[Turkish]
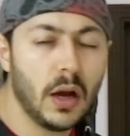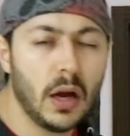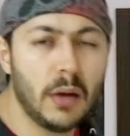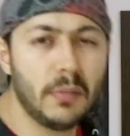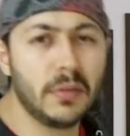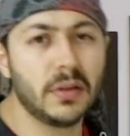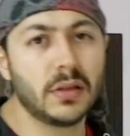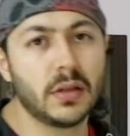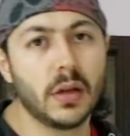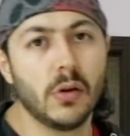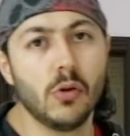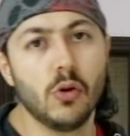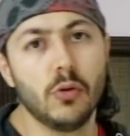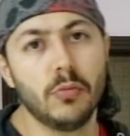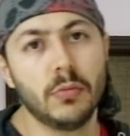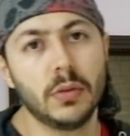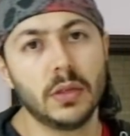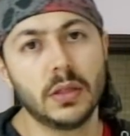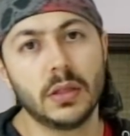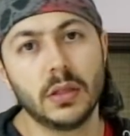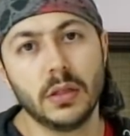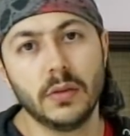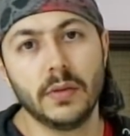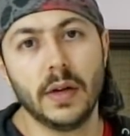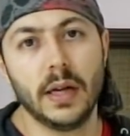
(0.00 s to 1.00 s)
Ama
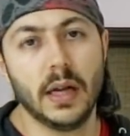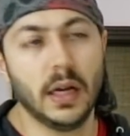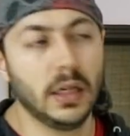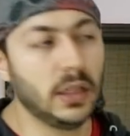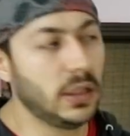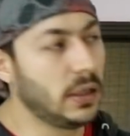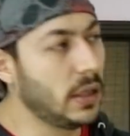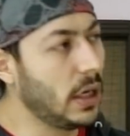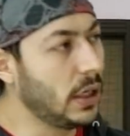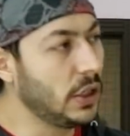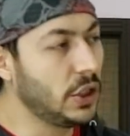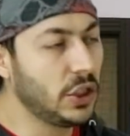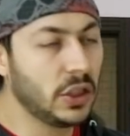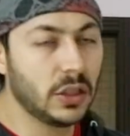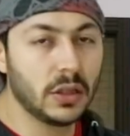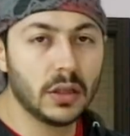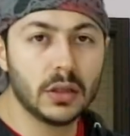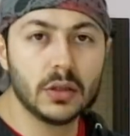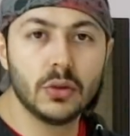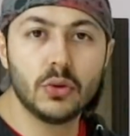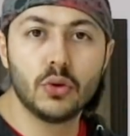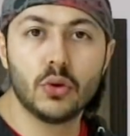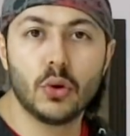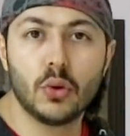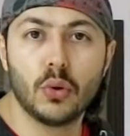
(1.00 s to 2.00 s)
savunması veya işte
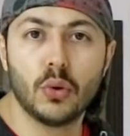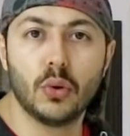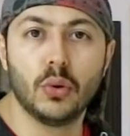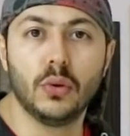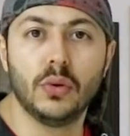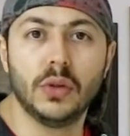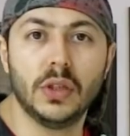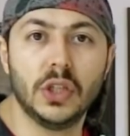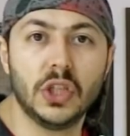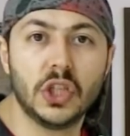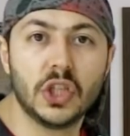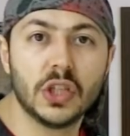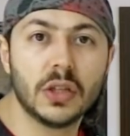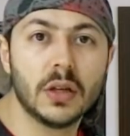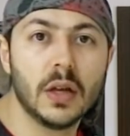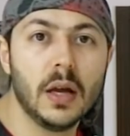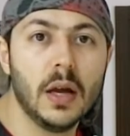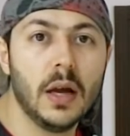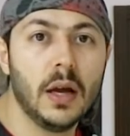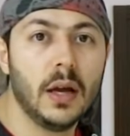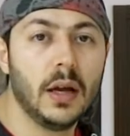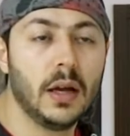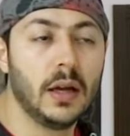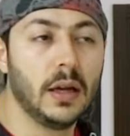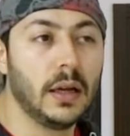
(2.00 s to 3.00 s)
açıkları çok olduğu için
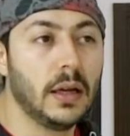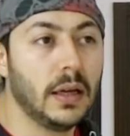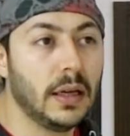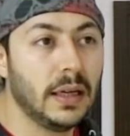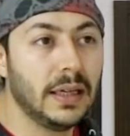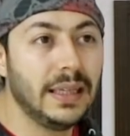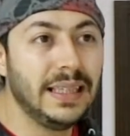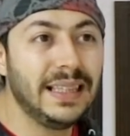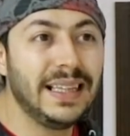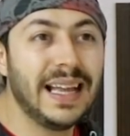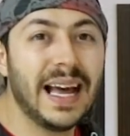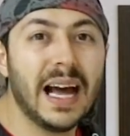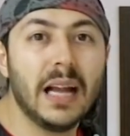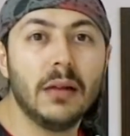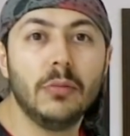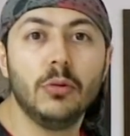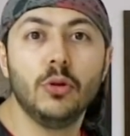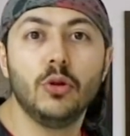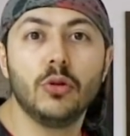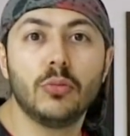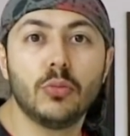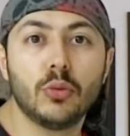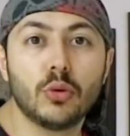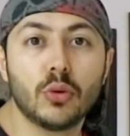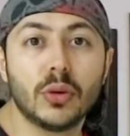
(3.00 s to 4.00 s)
e, ideal
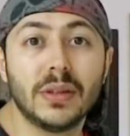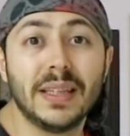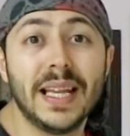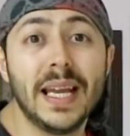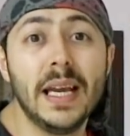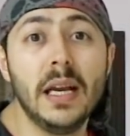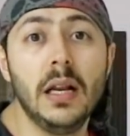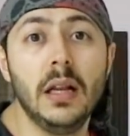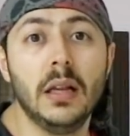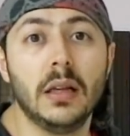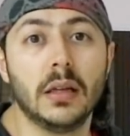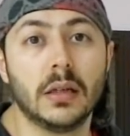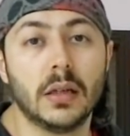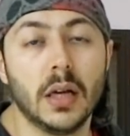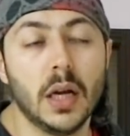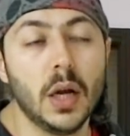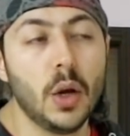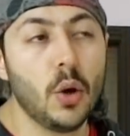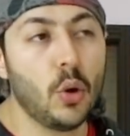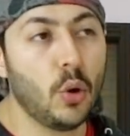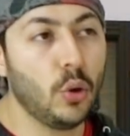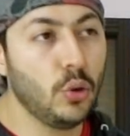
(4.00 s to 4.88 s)
bir yumruk değildir.